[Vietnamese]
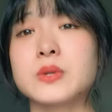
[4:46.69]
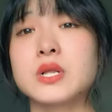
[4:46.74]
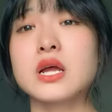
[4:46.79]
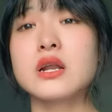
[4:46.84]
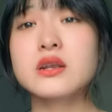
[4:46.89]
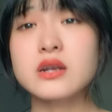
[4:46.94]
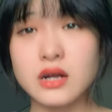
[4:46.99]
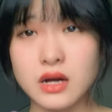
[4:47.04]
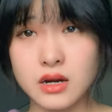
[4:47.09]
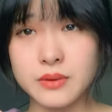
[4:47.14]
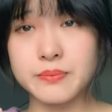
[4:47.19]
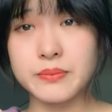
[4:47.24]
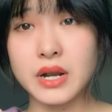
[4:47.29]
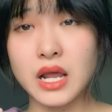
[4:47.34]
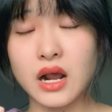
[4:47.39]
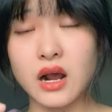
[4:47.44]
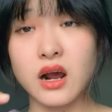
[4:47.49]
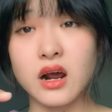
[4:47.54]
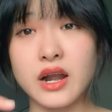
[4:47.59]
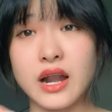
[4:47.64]
thích hợp
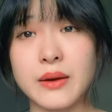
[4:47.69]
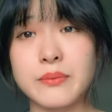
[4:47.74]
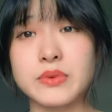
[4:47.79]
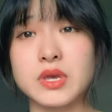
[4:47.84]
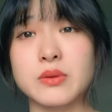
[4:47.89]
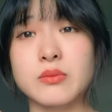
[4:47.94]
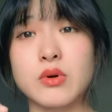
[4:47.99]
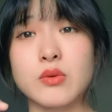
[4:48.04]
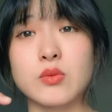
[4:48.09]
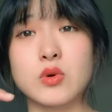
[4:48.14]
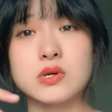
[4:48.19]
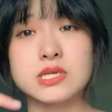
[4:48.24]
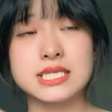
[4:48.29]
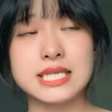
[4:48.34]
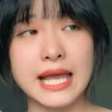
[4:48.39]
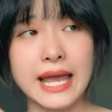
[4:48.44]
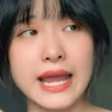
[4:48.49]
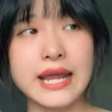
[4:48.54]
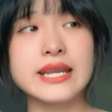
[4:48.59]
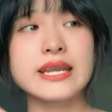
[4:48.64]
để khởi động cho một buổi
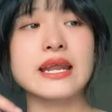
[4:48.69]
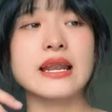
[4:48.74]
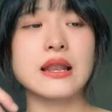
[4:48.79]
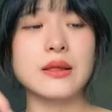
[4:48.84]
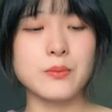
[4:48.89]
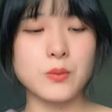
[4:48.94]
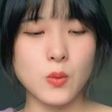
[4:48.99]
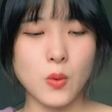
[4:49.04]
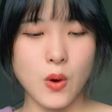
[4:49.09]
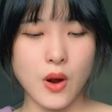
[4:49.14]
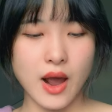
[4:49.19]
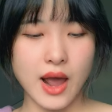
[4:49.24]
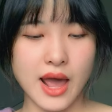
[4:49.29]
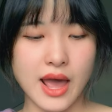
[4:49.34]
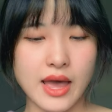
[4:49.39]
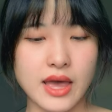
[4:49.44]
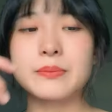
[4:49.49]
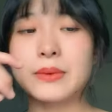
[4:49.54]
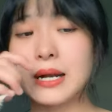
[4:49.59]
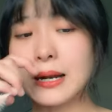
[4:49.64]
sáng để làm
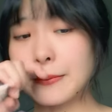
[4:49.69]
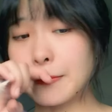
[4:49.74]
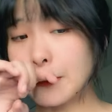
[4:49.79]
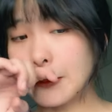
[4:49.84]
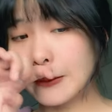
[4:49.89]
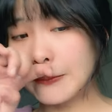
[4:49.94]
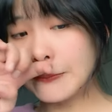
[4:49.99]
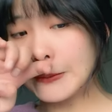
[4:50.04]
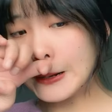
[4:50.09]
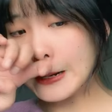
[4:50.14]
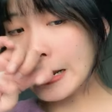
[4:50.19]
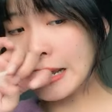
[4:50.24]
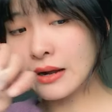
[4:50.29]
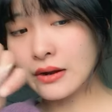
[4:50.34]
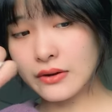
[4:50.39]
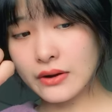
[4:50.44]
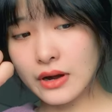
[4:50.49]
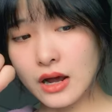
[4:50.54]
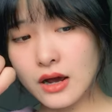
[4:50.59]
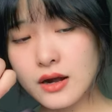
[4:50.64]
quà mình gặp một cái vấn đề
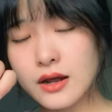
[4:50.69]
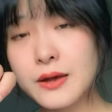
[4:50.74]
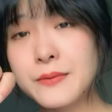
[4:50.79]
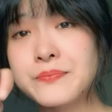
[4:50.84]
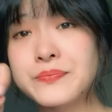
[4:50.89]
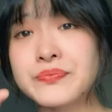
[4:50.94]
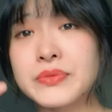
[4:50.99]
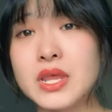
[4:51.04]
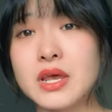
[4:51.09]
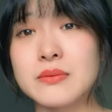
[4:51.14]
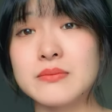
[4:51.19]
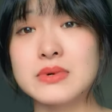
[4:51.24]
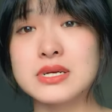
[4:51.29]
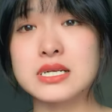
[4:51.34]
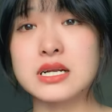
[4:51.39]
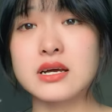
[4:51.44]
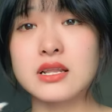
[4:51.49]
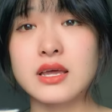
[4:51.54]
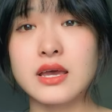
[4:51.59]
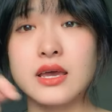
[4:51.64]
nào đó đó
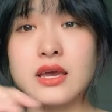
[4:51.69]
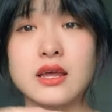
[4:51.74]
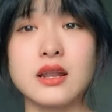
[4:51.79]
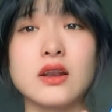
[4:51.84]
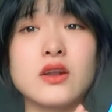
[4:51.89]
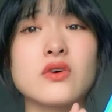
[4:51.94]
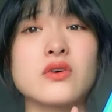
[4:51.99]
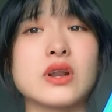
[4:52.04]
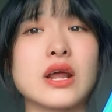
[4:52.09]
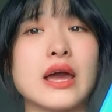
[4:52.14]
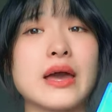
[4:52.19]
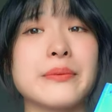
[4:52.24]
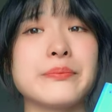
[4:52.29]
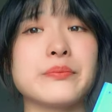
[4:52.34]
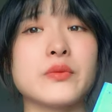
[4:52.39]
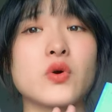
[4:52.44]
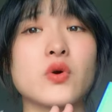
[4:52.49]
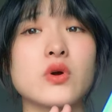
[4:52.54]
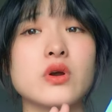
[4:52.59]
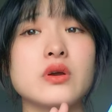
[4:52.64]
mình có thể lô ra
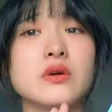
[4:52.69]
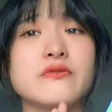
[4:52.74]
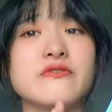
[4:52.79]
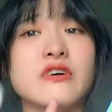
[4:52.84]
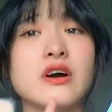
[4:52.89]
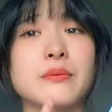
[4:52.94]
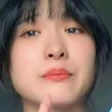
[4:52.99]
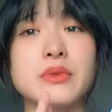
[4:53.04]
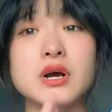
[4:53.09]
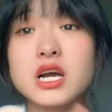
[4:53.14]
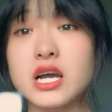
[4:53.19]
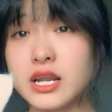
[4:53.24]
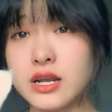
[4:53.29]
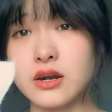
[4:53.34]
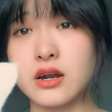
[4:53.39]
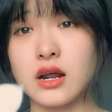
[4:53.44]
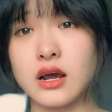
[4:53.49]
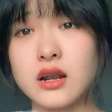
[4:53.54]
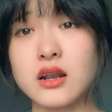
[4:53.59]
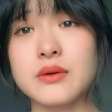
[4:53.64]
một cái phần bất kỳ
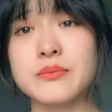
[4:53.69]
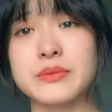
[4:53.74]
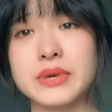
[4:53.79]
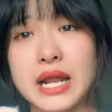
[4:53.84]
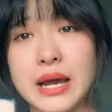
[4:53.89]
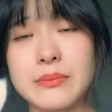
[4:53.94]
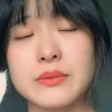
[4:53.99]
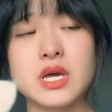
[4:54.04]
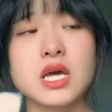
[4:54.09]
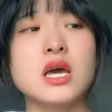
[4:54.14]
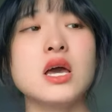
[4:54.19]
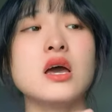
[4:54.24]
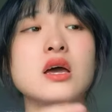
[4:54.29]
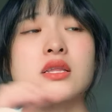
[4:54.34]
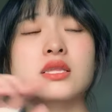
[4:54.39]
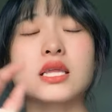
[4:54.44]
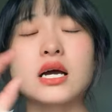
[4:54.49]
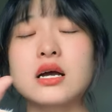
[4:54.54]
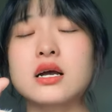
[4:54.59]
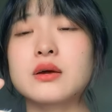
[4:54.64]
nào đó để mình đọc
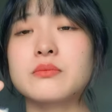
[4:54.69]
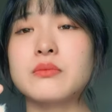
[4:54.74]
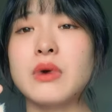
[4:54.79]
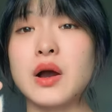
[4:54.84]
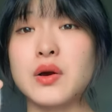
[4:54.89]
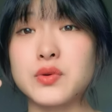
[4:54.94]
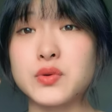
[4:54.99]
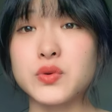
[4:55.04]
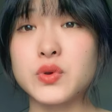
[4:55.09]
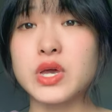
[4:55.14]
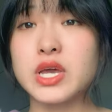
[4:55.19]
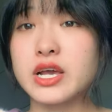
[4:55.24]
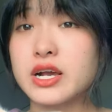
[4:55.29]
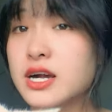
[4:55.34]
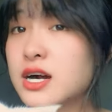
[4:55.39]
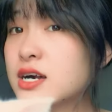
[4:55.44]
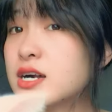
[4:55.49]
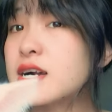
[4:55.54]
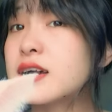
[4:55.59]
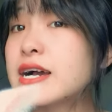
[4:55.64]
từng mẫu chuyện
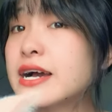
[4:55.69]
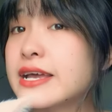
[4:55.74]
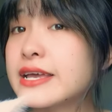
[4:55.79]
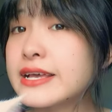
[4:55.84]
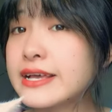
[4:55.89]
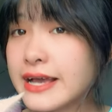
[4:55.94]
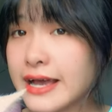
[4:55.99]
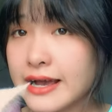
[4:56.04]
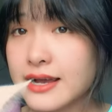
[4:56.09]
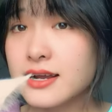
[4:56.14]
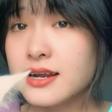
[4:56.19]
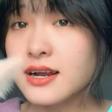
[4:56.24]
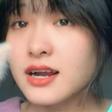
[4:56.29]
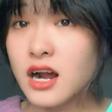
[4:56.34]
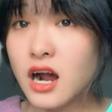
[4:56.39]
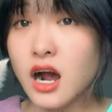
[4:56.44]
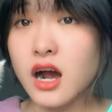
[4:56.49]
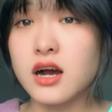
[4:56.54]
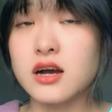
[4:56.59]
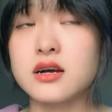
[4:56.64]
cực kỳ ngắn
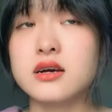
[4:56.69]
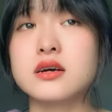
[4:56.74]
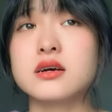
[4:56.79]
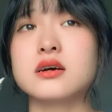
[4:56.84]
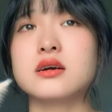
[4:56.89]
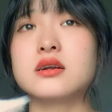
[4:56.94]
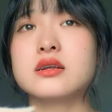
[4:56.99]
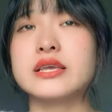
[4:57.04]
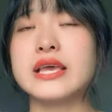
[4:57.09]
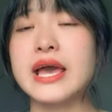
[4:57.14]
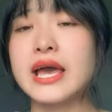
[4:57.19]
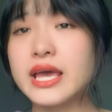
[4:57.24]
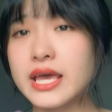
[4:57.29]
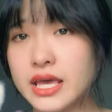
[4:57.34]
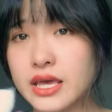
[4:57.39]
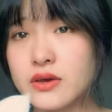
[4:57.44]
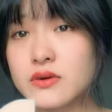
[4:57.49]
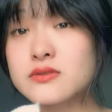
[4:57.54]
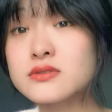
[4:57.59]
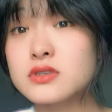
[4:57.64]
gọn dễ
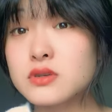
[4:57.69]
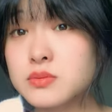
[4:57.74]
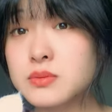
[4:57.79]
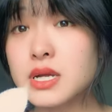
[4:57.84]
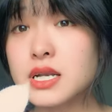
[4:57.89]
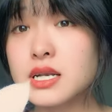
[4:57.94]
hiểu xúc